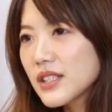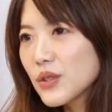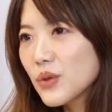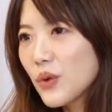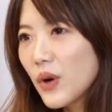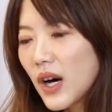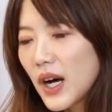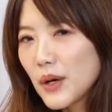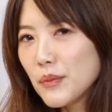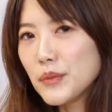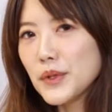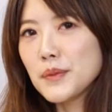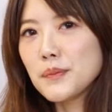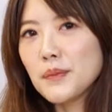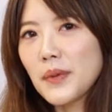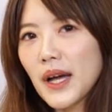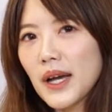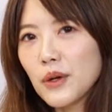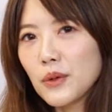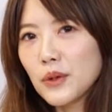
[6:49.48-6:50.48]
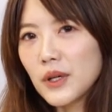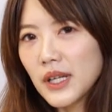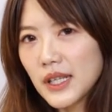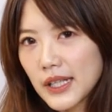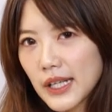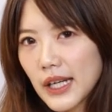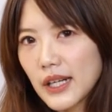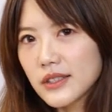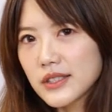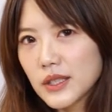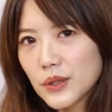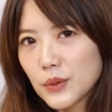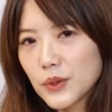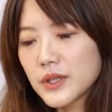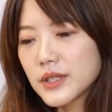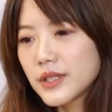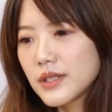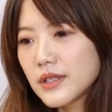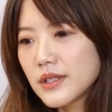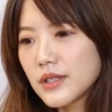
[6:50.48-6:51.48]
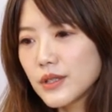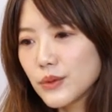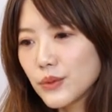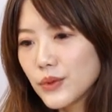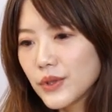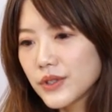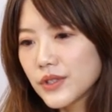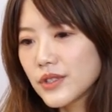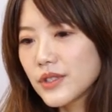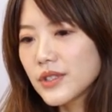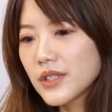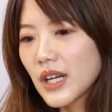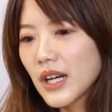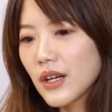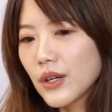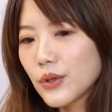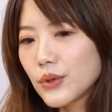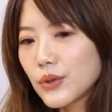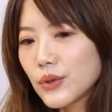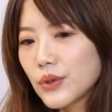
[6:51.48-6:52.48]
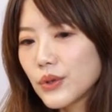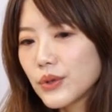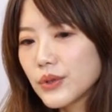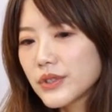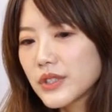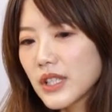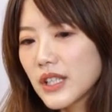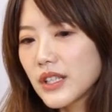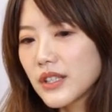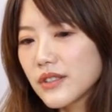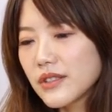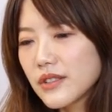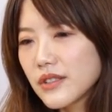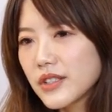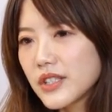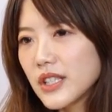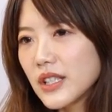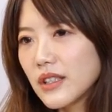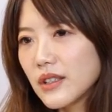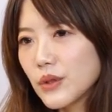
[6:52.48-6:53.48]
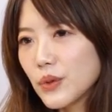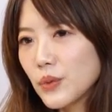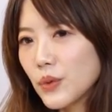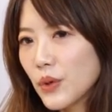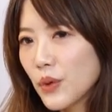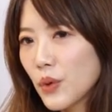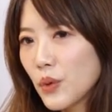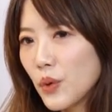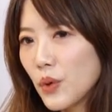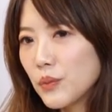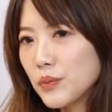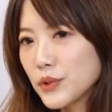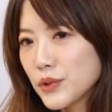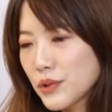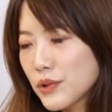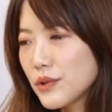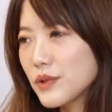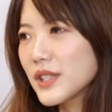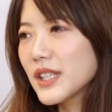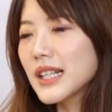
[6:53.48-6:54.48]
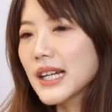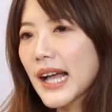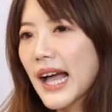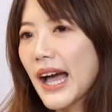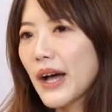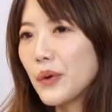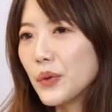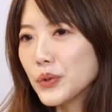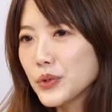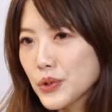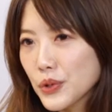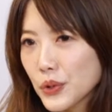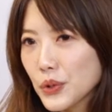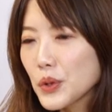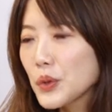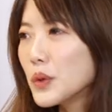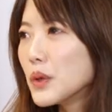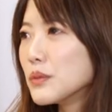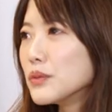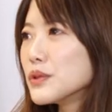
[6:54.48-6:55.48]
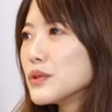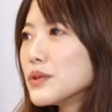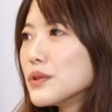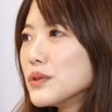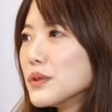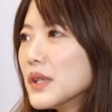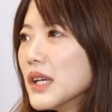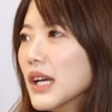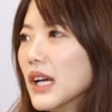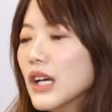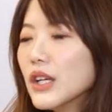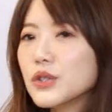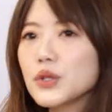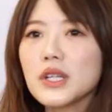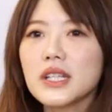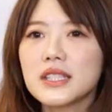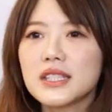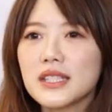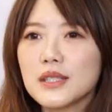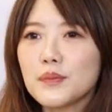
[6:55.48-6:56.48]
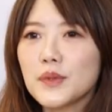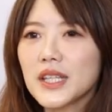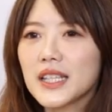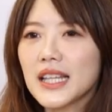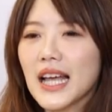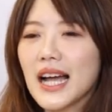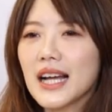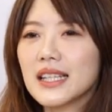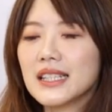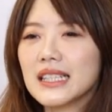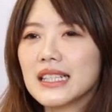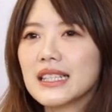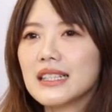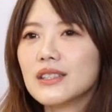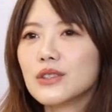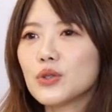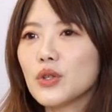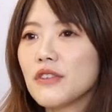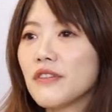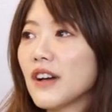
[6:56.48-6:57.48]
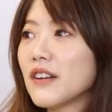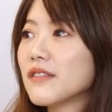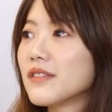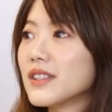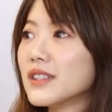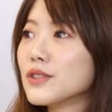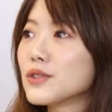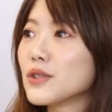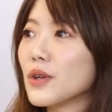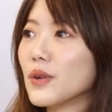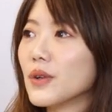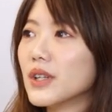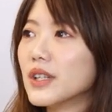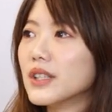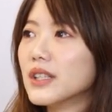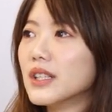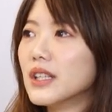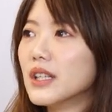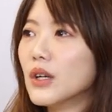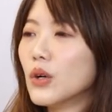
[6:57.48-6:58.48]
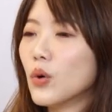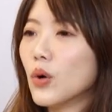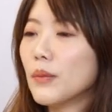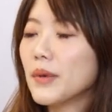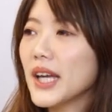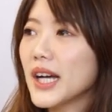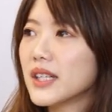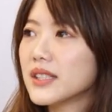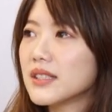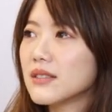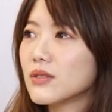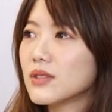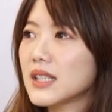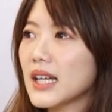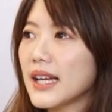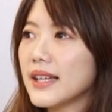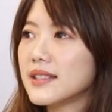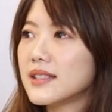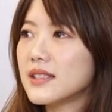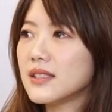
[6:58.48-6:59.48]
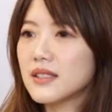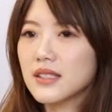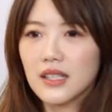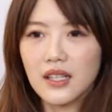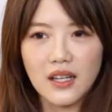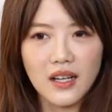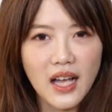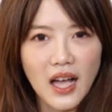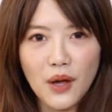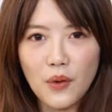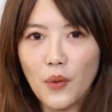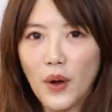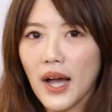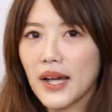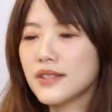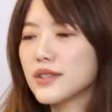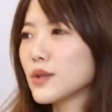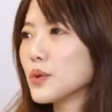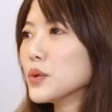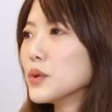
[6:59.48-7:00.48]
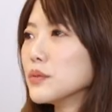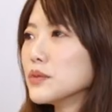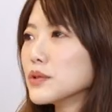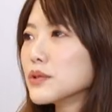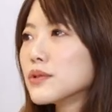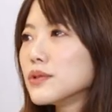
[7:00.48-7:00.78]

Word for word: 是我很明白，我很了解我自己，我知道这个事情我过不去，这个坎我绝对过不去。所以，即便他可能跟对方分手了，我们两个继续在一起，这个坎我还是过不